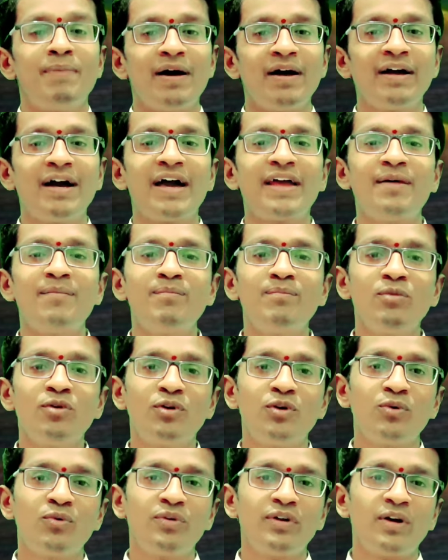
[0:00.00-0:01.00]
బంగారం
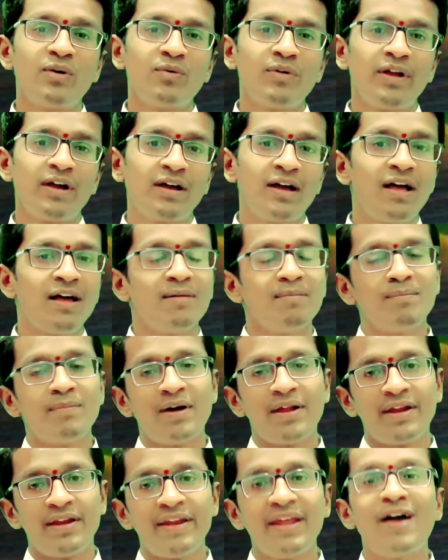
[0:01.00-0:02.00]
ముట్టుకున్నా కూడా
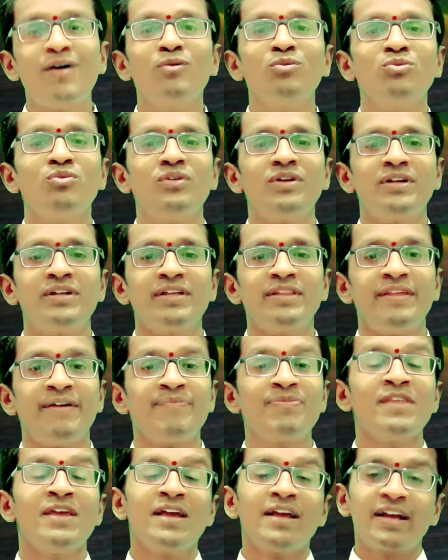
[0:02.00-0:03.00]
మన్నే అవుతుంటది
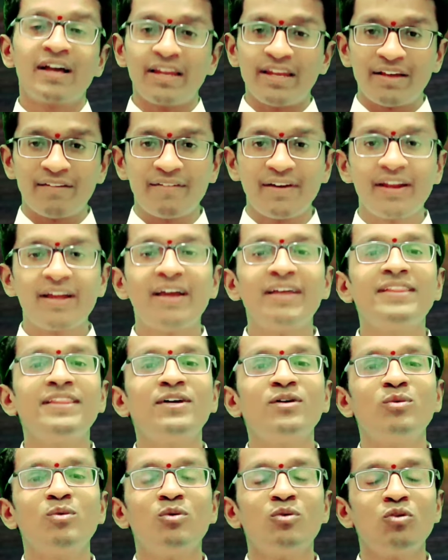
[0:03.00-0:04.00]
కానీ
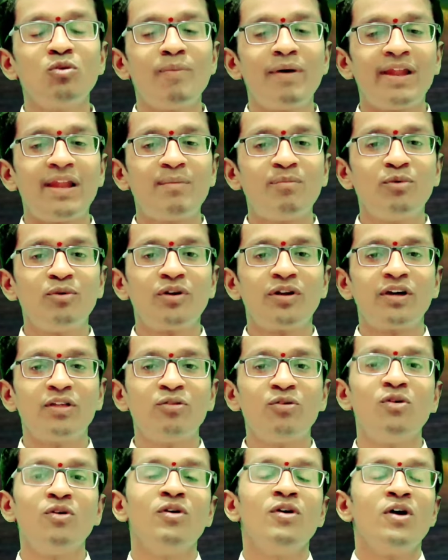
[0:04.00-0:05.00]
ఎవరికైతే గురు బలం
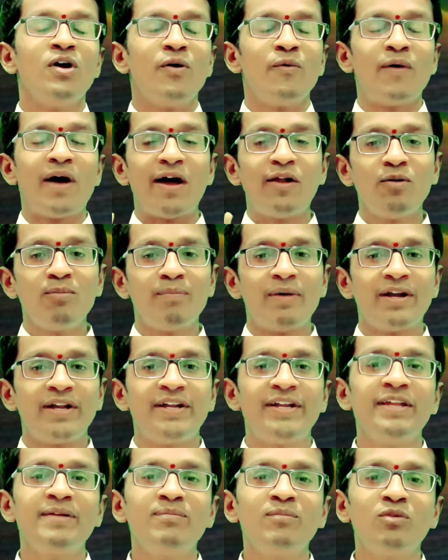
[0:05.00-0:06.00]
ఉంటుందో వాళ్ళు
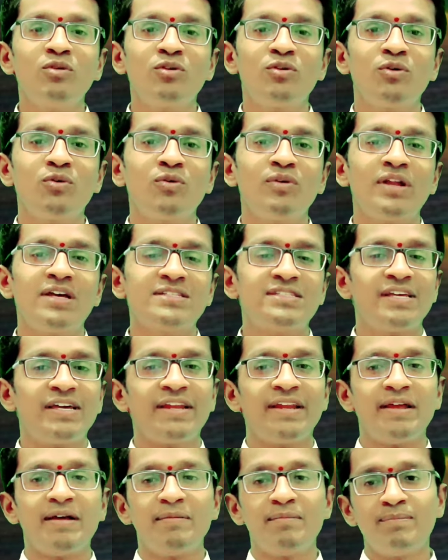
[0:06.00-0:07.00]
మట్టి ముట్టుకున్నా
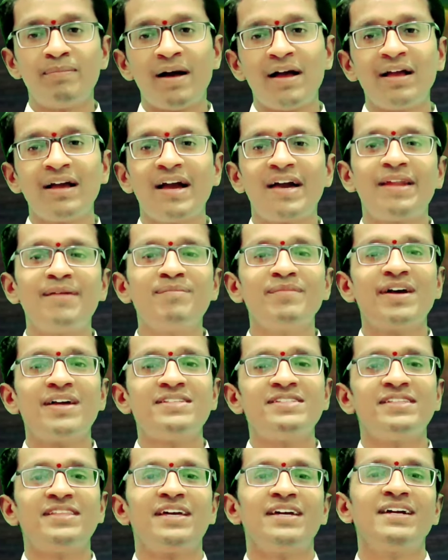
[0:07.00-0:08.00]
సరే బంగారం
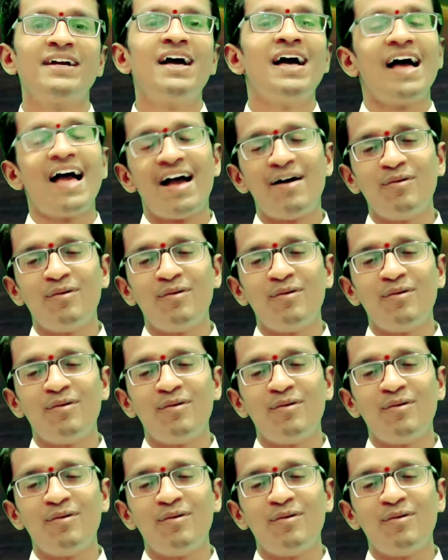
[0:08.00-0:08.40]
ఖచ్చితంగా